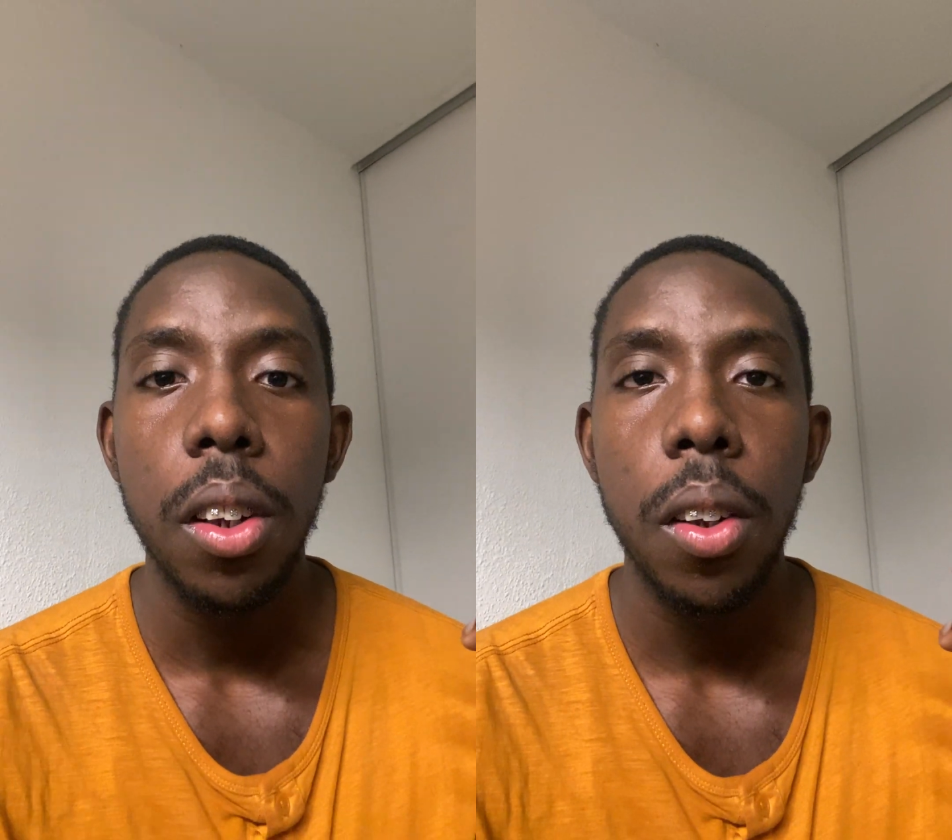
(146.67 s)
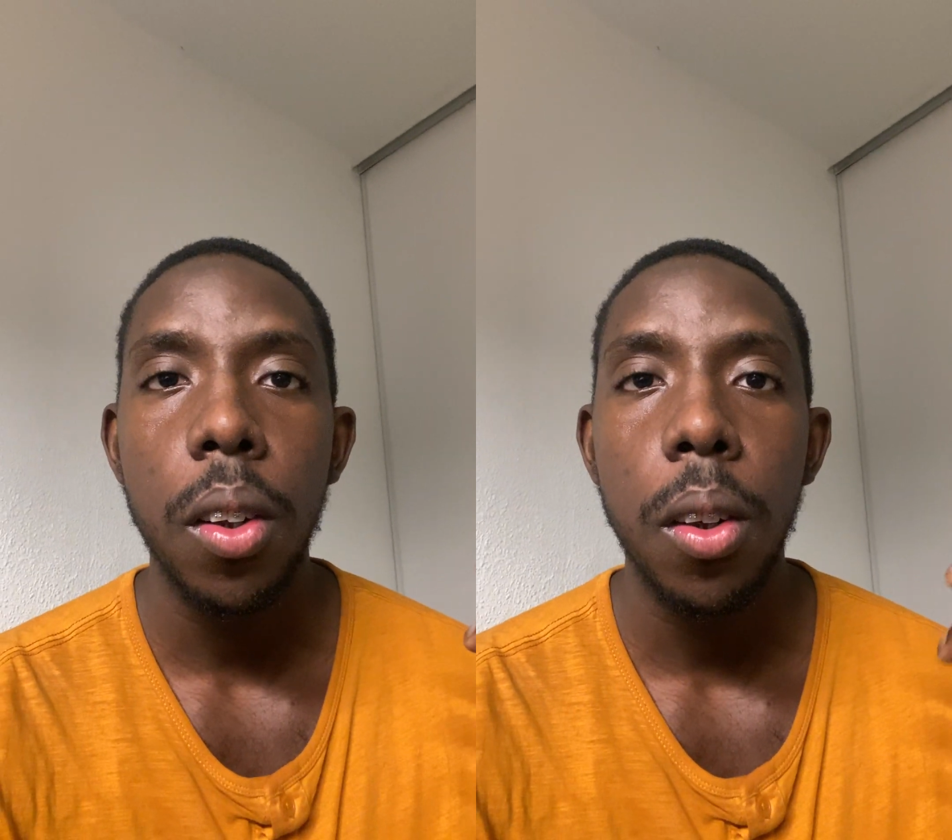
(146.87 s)

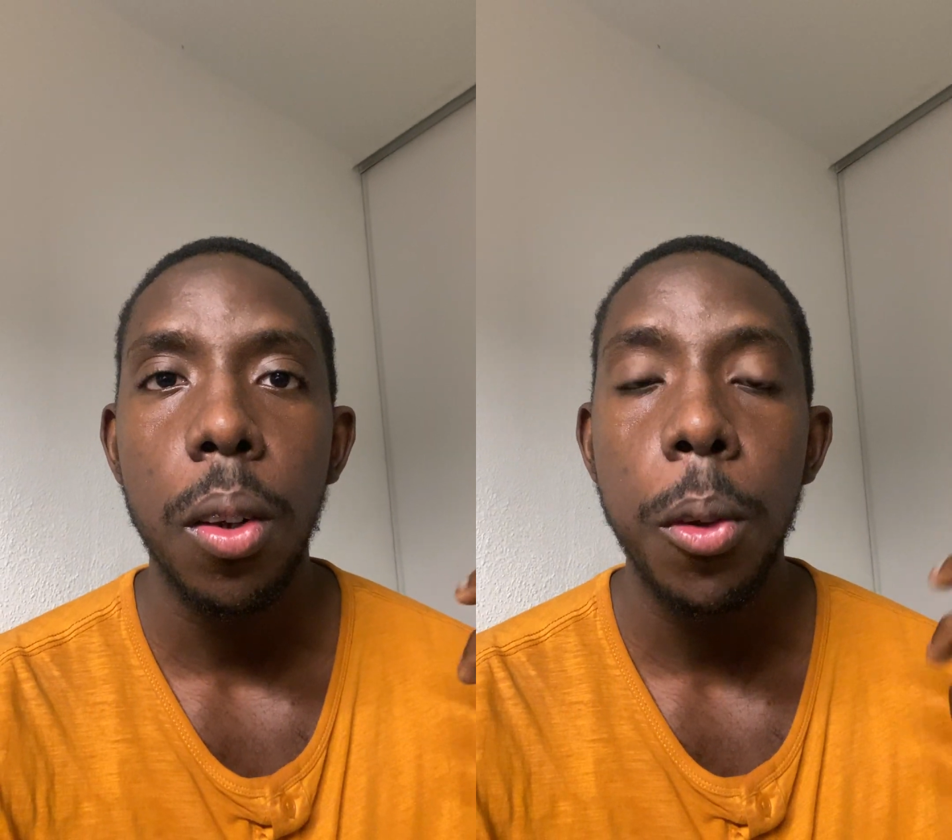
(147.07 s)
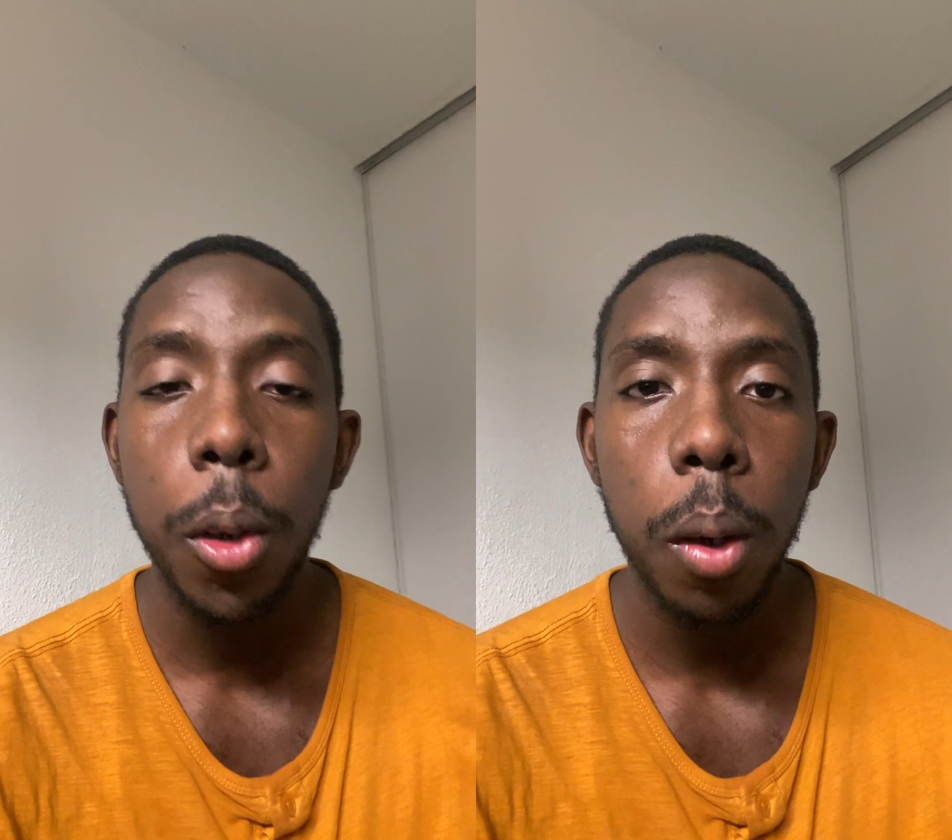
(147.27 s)

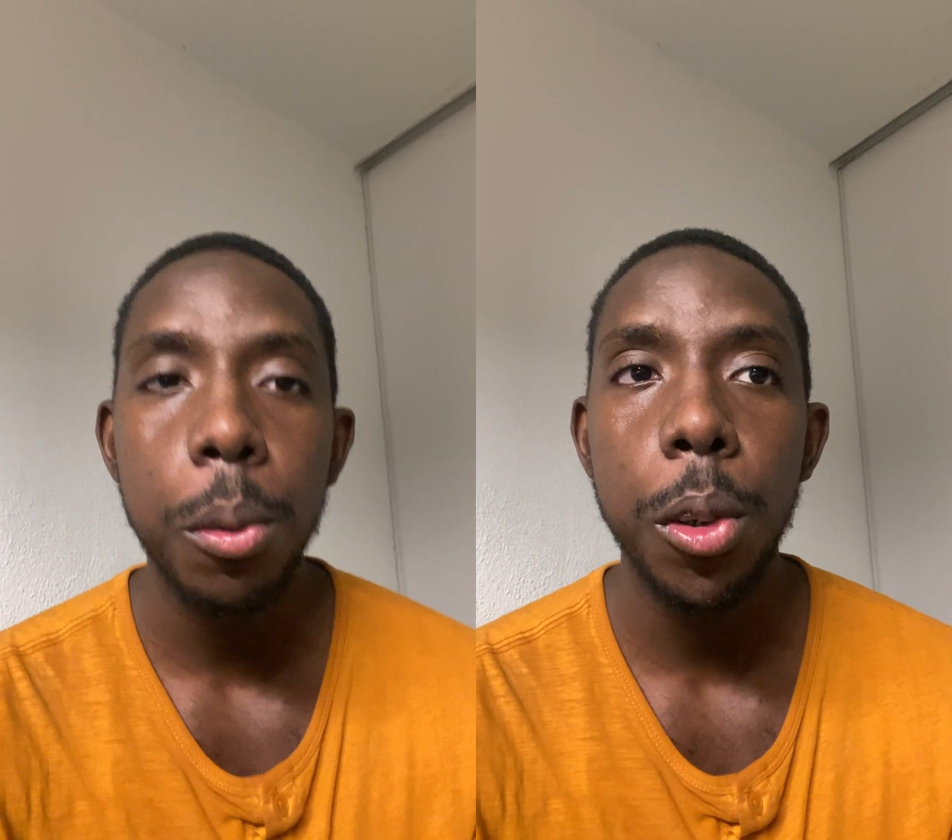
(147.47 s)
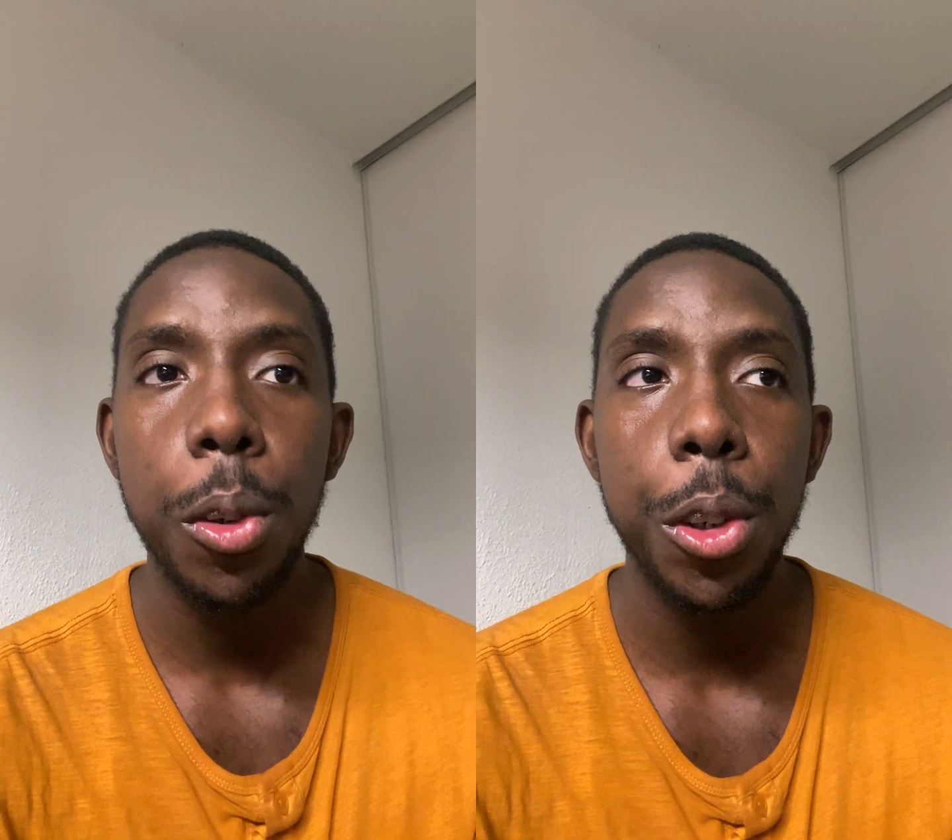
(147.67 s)
eu comme
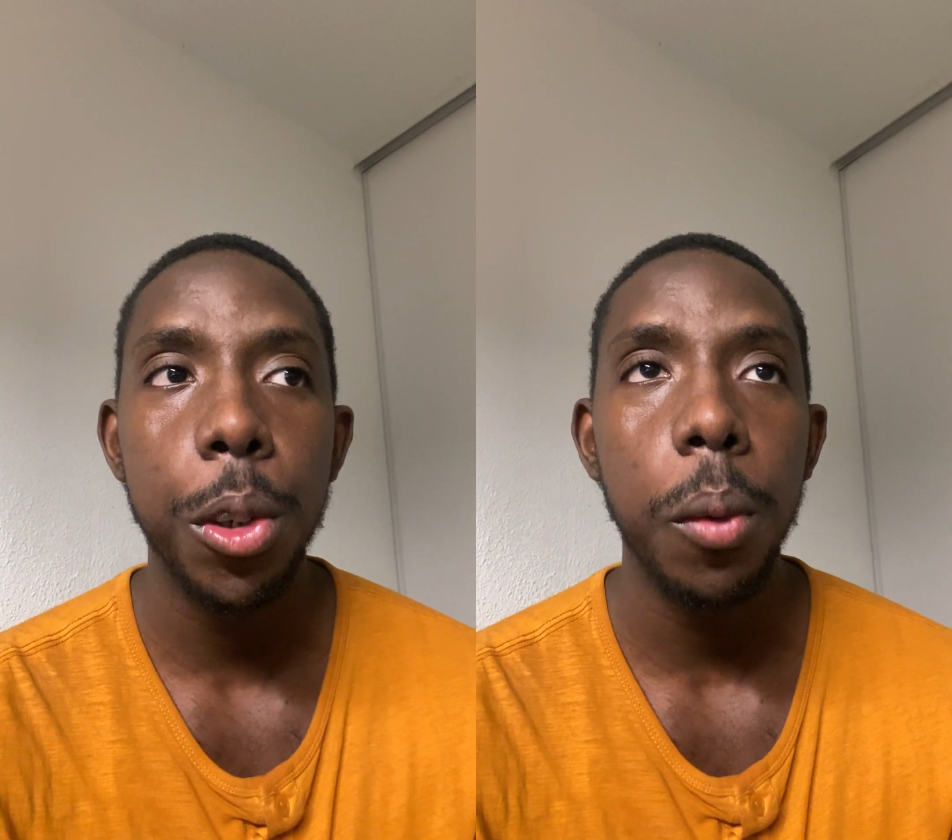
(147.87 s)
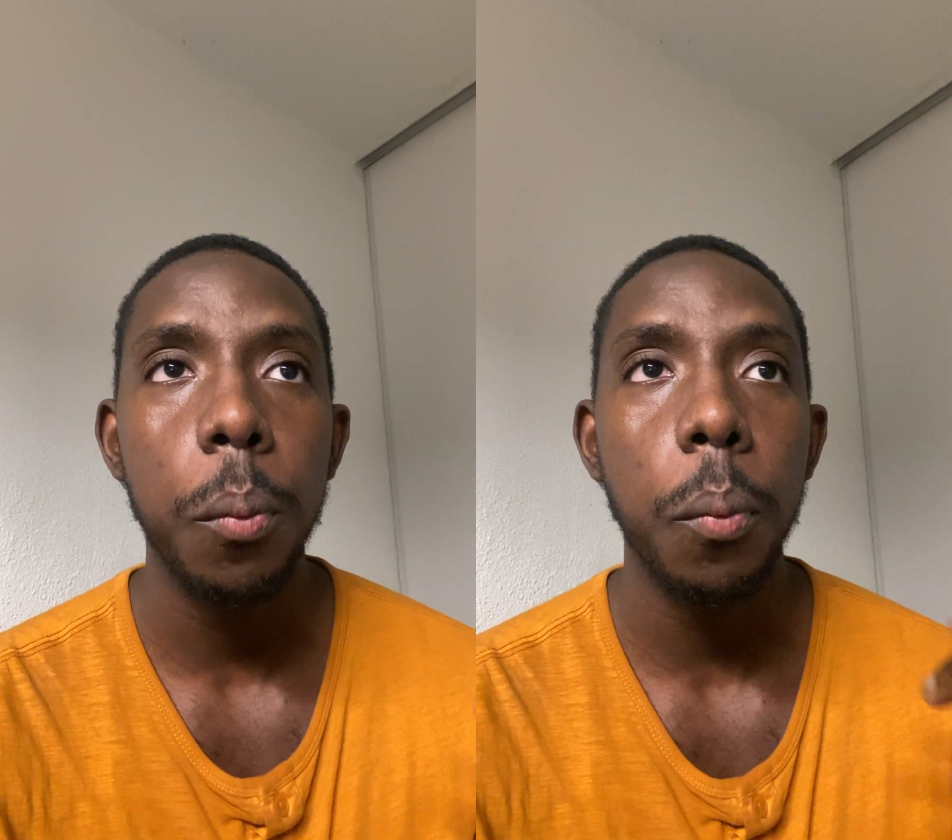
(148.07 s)

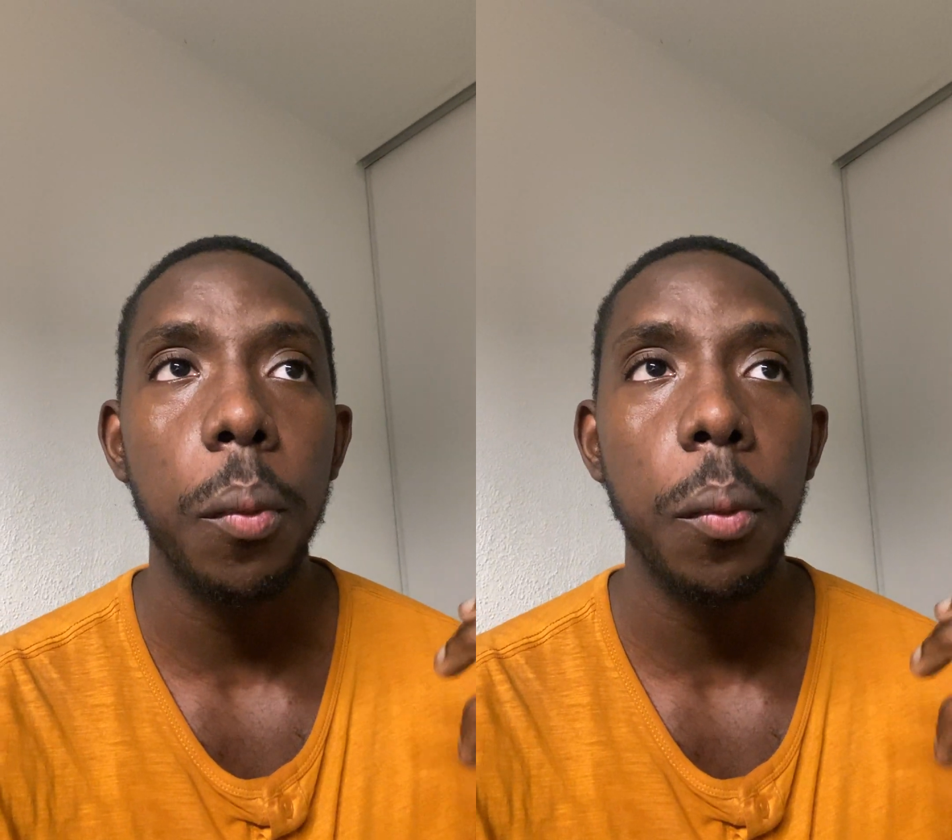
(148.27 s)
solution